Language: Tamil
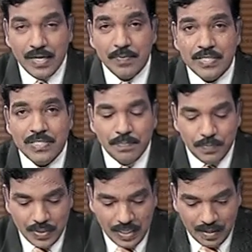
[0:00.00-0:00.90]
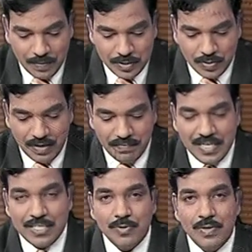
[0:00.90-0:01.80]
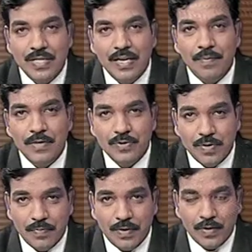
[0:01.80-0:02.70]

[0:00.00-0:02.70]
இப்போ செப்புதல் அப்படின்னு சொன்னால் விடை சொல்லுதல் அப்படின்னு சொல்லி